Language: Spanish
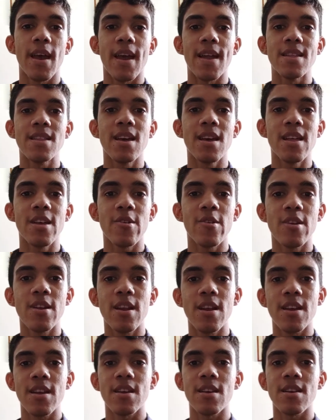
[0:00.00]
El día de
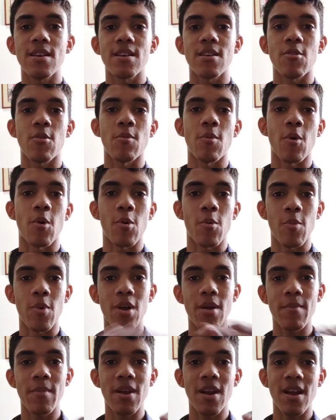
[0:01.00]
hoy, como
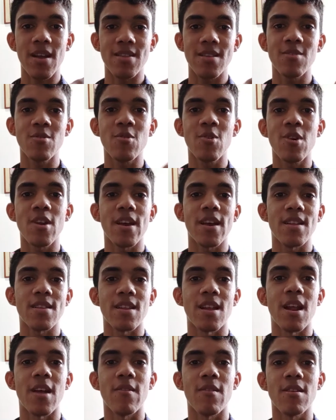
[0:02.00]
pueden ver en el título, les
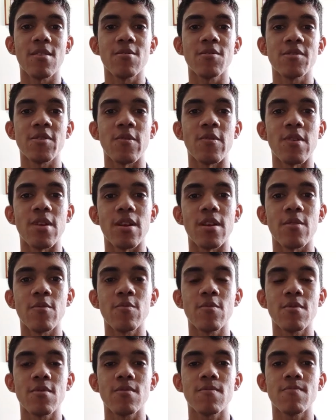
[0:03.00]
estaré hablando sobre
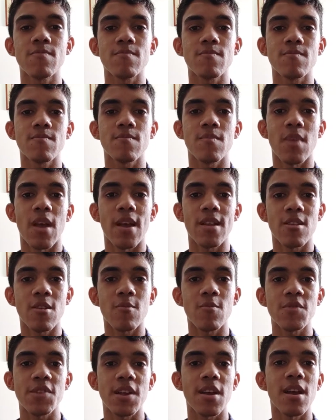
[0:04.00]
un
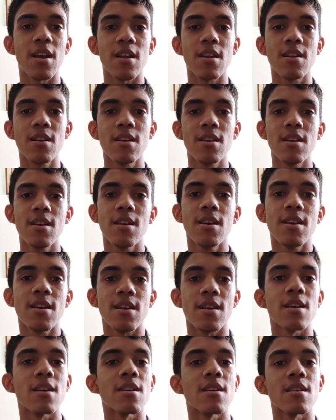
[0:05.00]
género musical
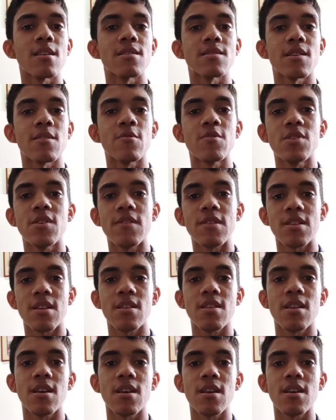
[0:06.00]
que se escucha
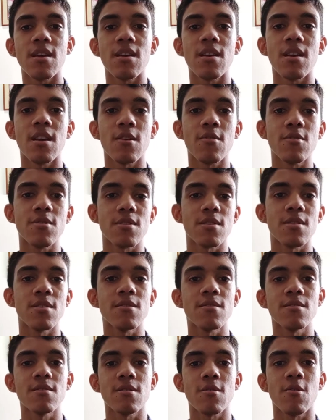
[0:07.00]
bastante aquí en la
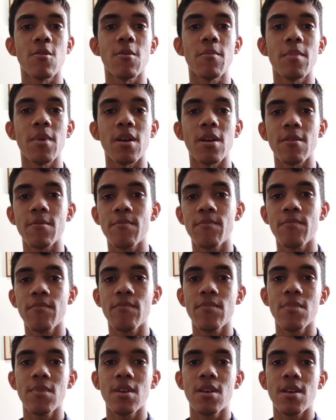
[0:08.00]
costa colombiana
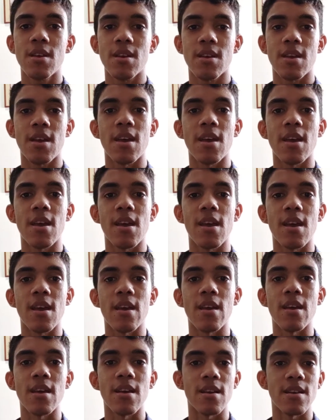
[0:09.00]

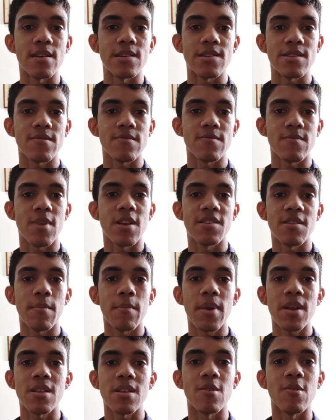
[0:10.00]
que es la
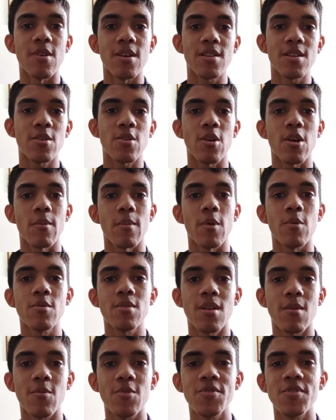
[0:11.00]
champeta, un género que me
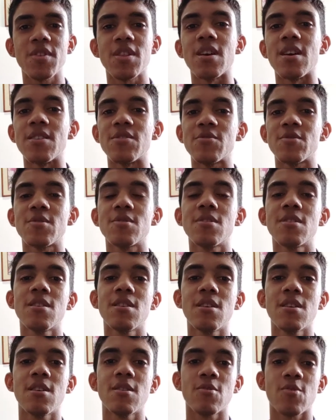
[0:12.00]
gusta mucho y de hecho
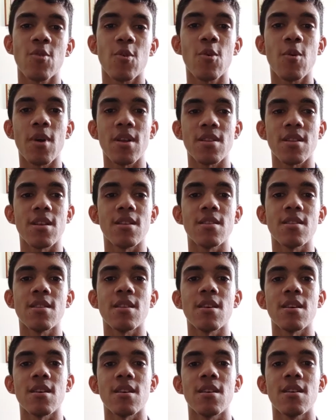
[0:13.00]
toco
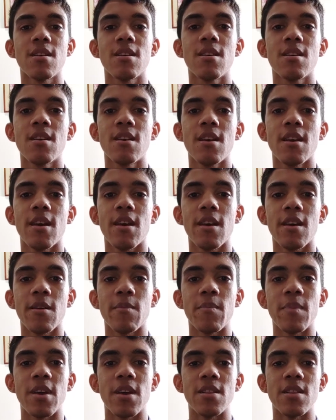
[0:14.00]
bastante
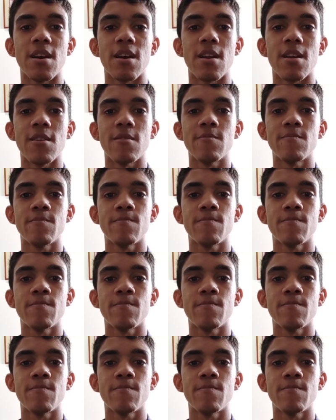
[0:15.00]
en mi guitarra.